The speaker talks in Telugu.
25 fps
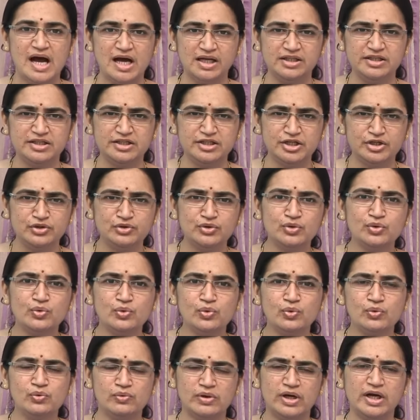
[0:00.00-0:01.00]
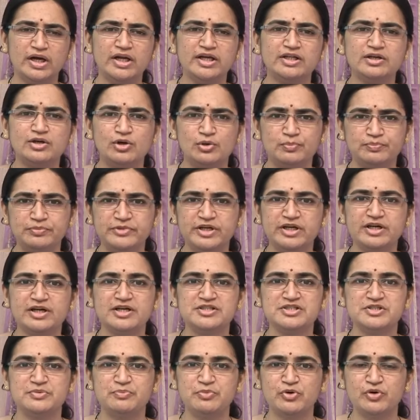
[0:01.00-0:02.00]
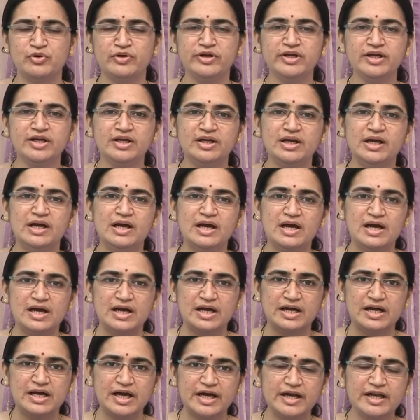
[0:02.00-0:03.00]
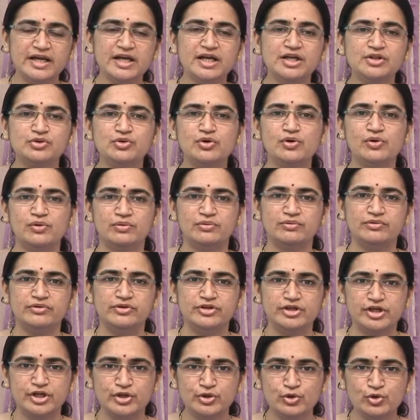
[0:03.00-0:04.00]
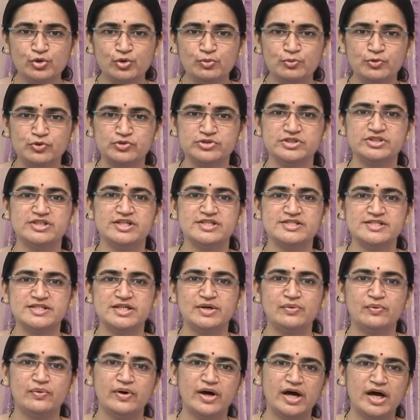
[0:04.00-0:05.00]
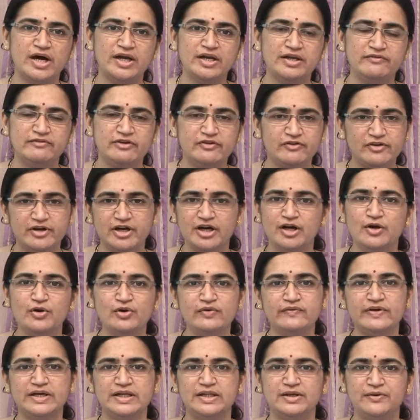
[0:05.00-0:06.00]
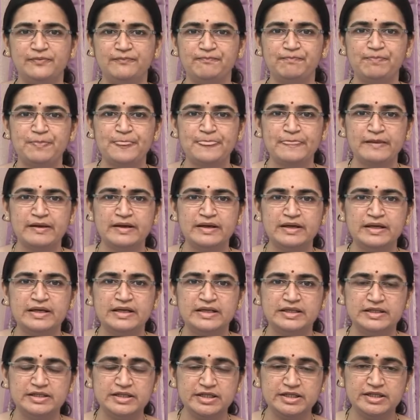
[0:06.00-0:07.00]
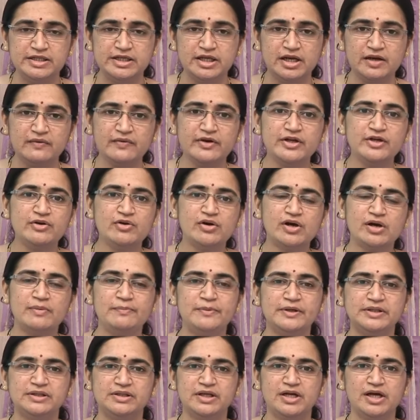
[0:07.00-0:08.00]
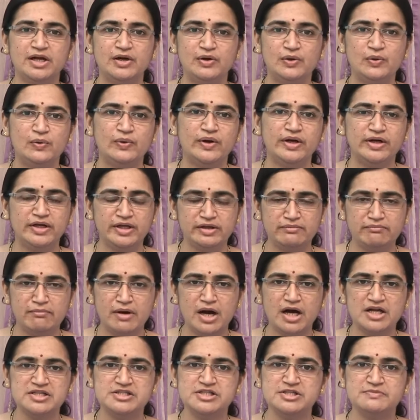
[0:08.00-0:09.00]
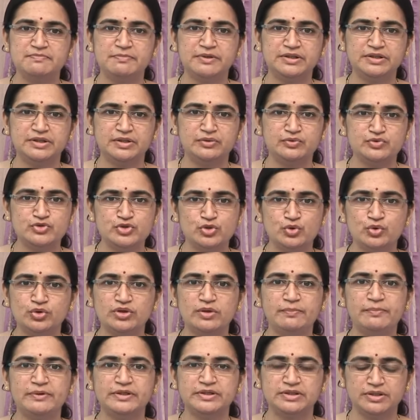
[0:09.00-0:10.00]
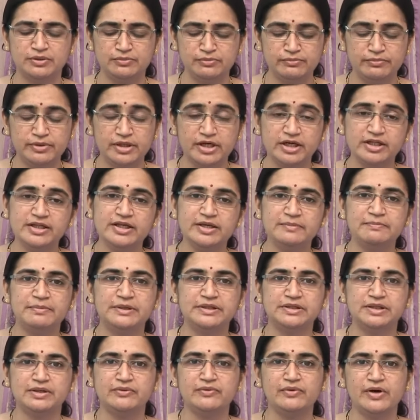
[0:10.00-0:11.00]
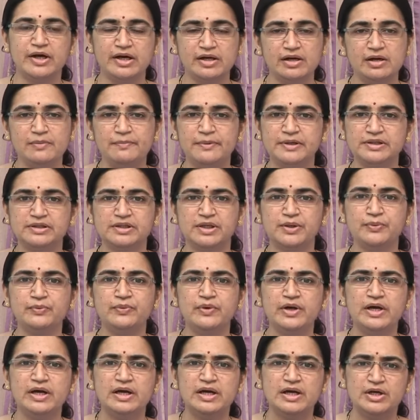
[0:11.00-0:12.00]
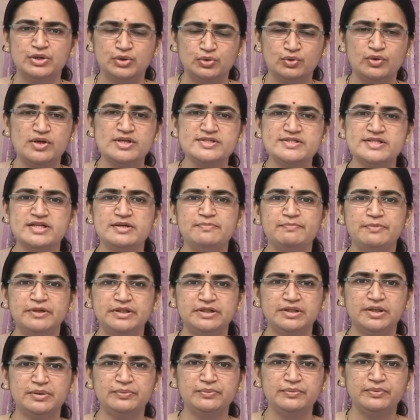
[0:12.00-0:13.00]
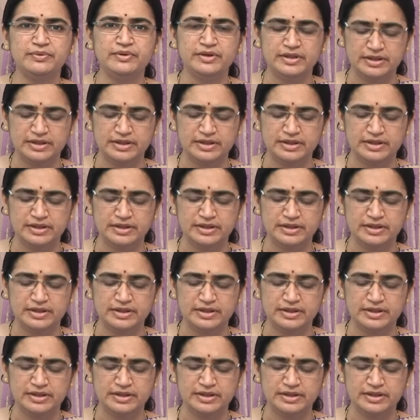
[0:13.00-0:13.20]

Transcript: అది ఎందుకు అనేది క్లుప్తంగా చెప్పుకొని గరికతో ఎందుకు పూజ చేస్తాం అనే వివరణలోకి వెళ్దాం ఈ ఇరవై ఒక్క పత్రాల్లో అంటే మాచి పత్రం చూతపత్రం బృహదీ పత్రం అర్కపత్రం తులసి పత్రం